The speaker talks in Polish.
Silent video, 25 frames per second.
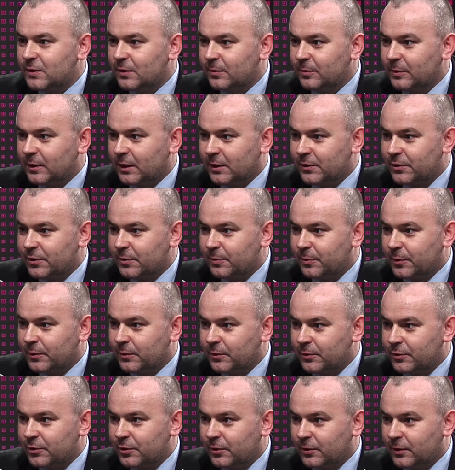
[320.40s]
są także
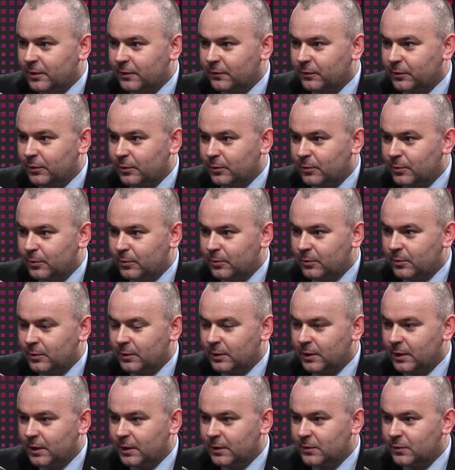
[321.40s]
podnoszone w toku
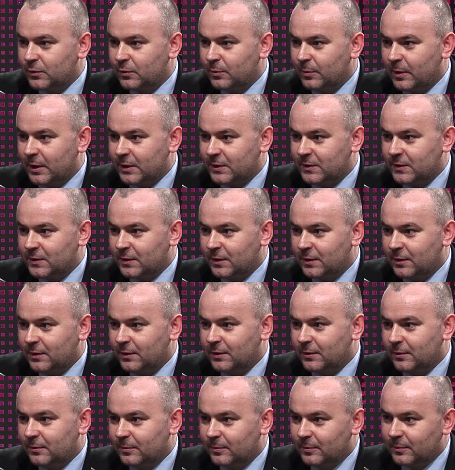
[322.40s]

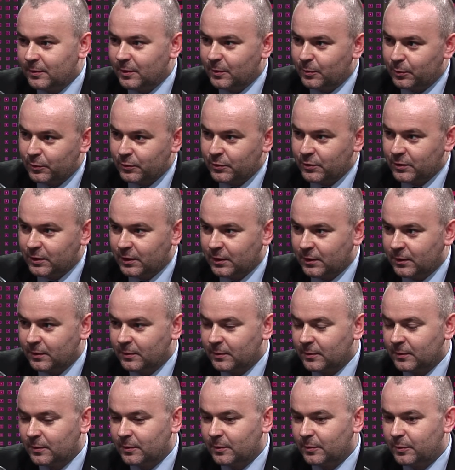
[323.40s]
ekshumacji i później
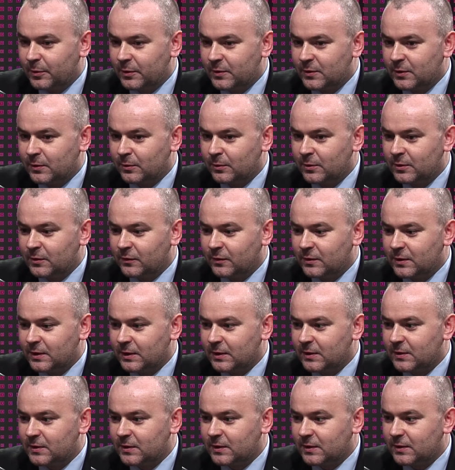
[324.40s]
y, procedury
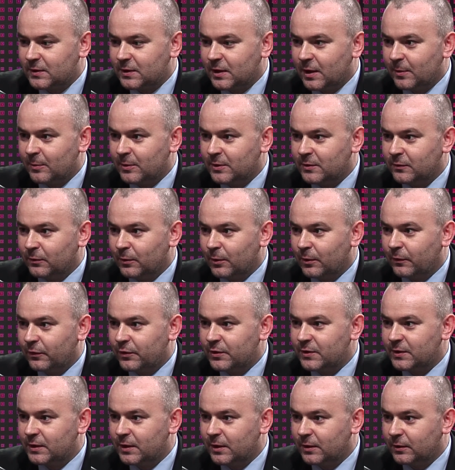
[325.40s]
związanej z sekcjami zwłok,
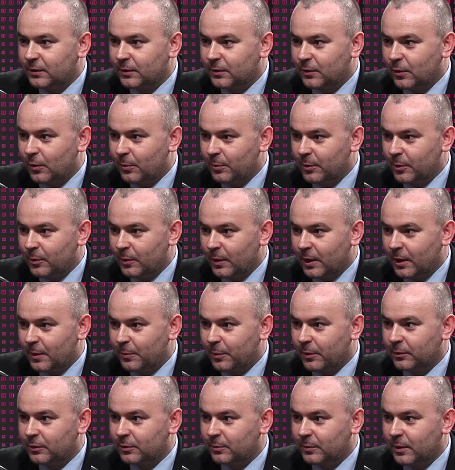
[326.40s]
wszystkich tych omyłek
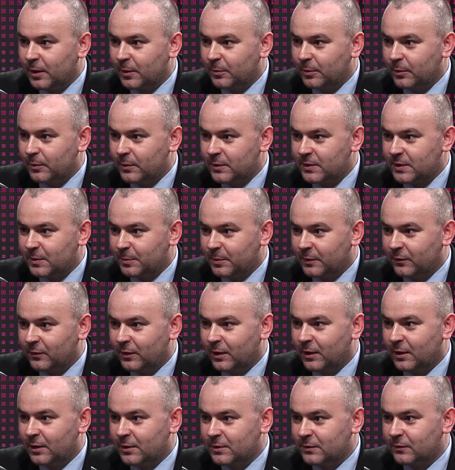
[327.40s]
po tym, jak były
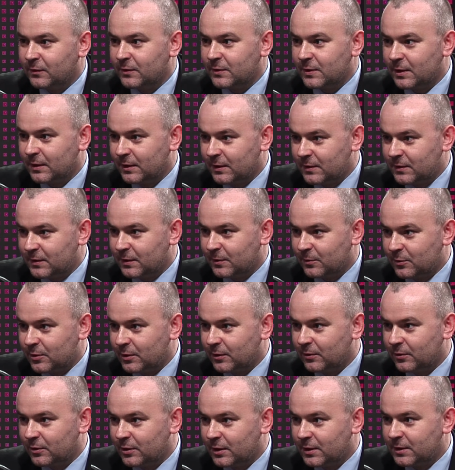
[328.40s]
zapewnienia związane z tym, że
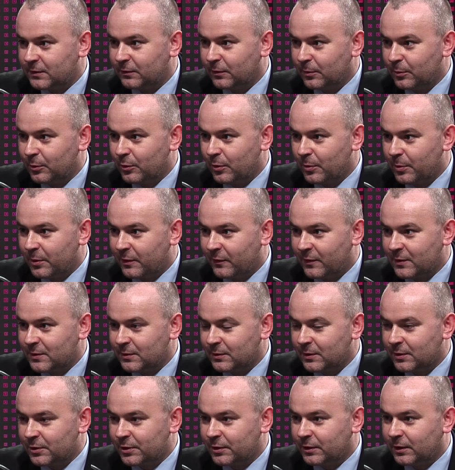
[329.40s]
to śledztwo było
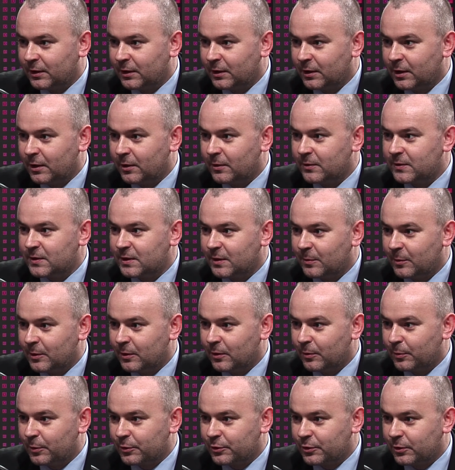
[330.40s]
prowadzone rzetelnie od
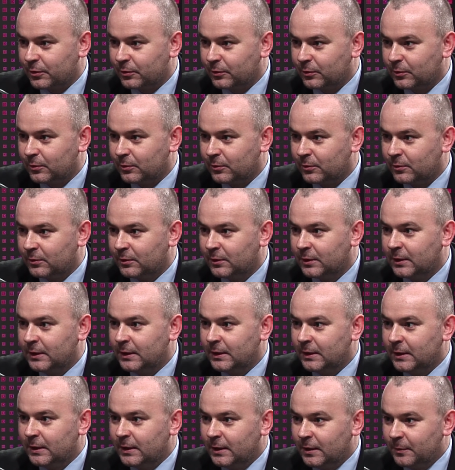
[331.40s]
samego początku.
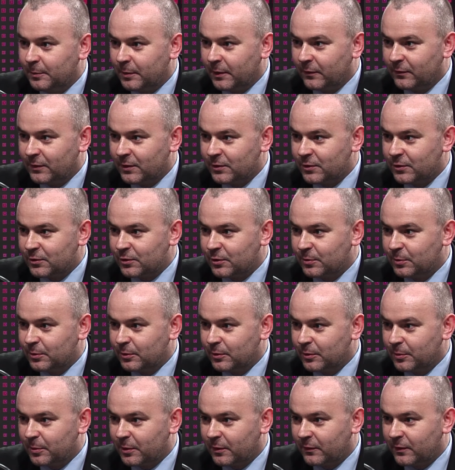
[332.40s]
Mhm. Pewne rzeczy
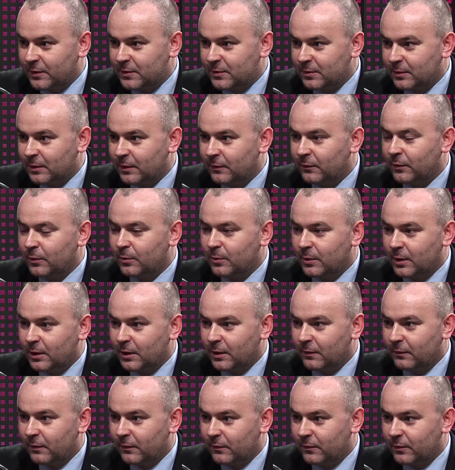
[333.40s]
były prowadzone w ogóle
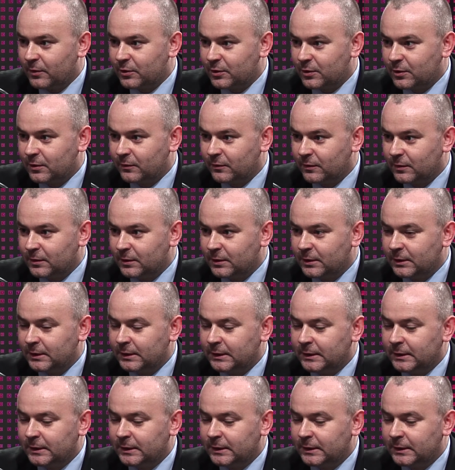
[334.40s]
nie we właściwy